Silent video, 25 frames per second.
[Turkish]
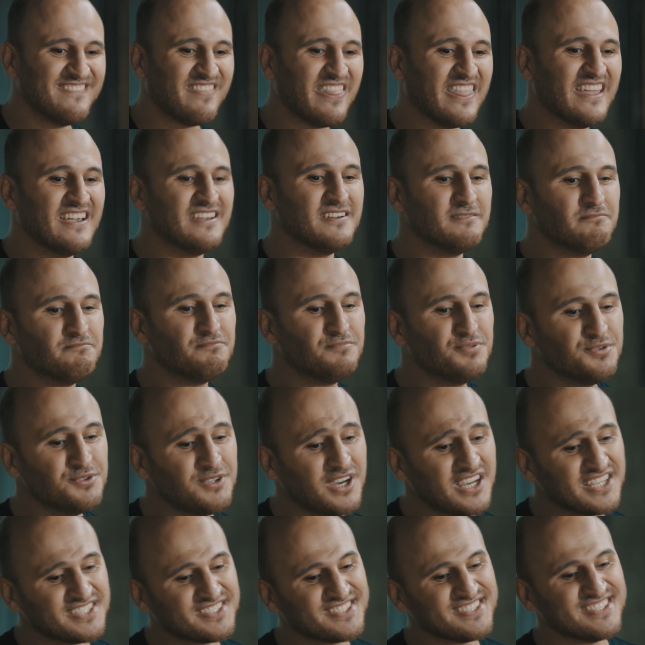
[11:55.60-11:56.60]
Ee,
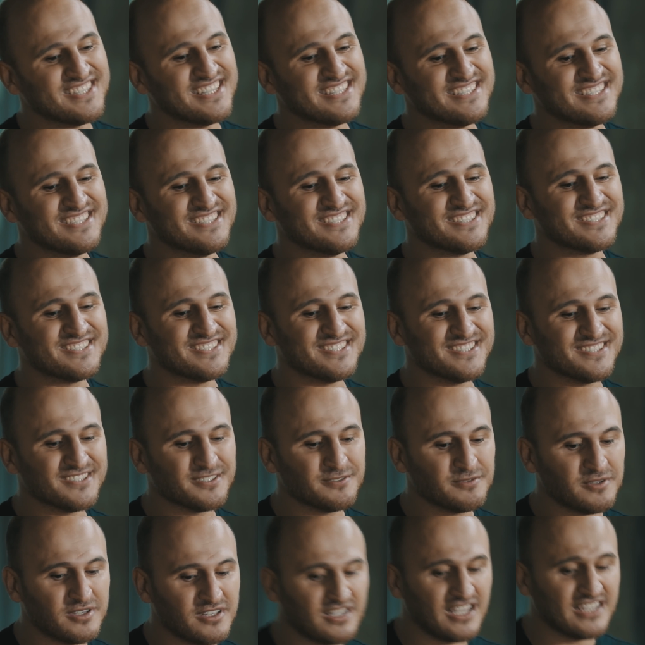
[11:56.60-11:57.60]
bunu aslında değiştiriyoruz.
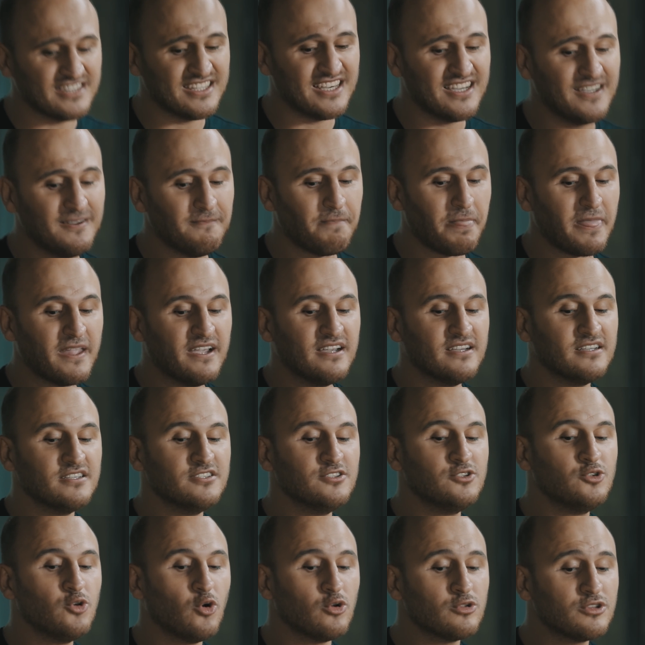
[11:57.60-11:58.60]
Ya da
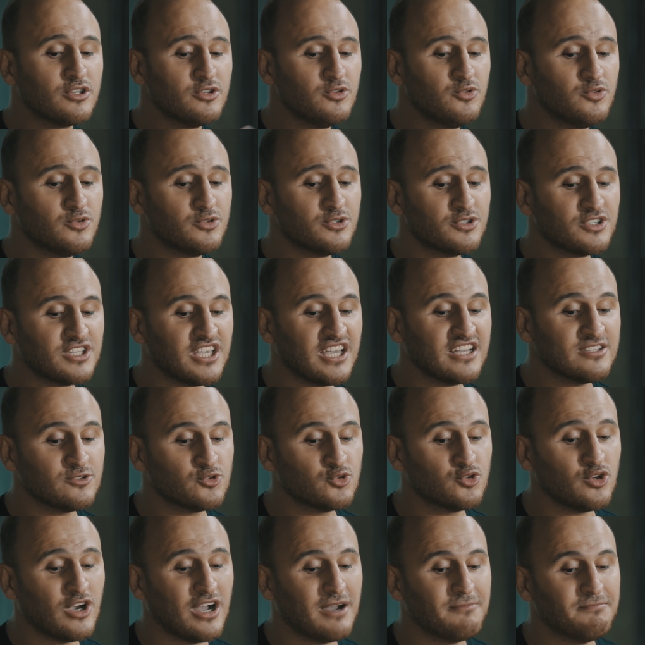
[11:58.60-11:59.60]
yolda yürürken
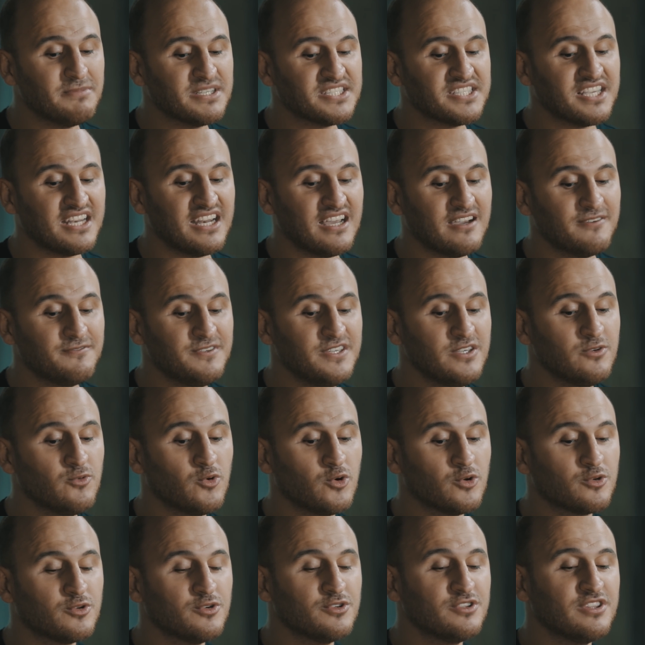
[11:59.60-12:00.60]
şu an mesela v
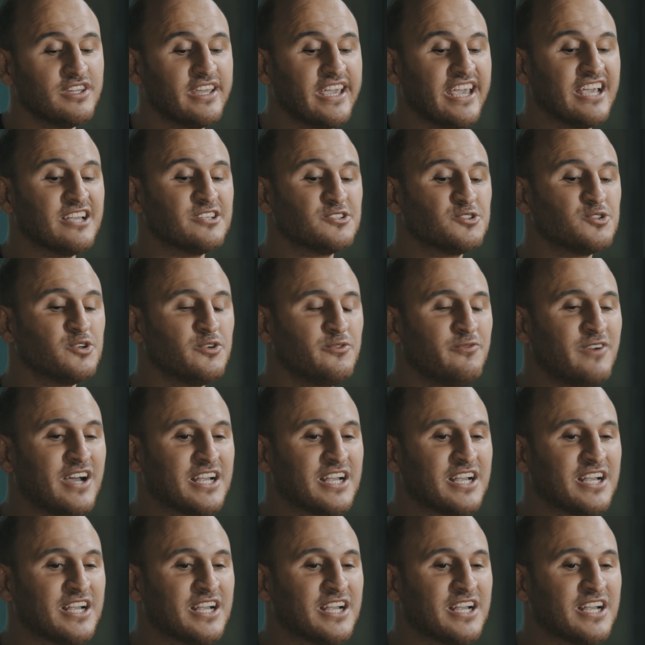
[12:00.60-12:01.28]
walk'un en son